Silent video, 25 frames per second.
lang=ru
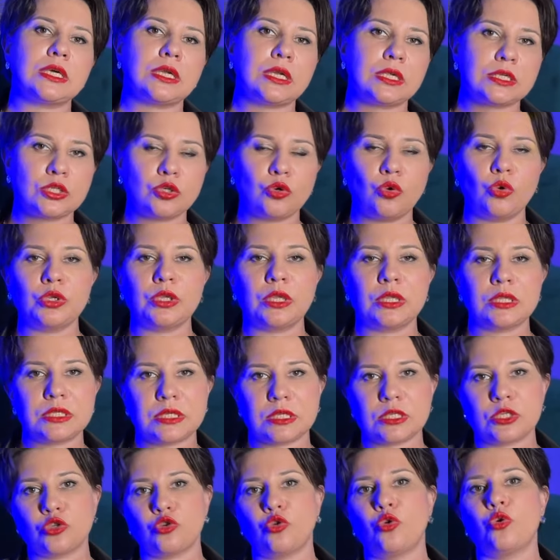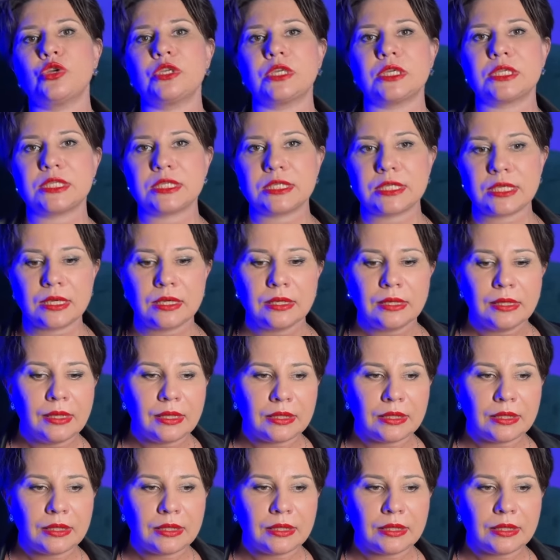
расходятся, сходятся,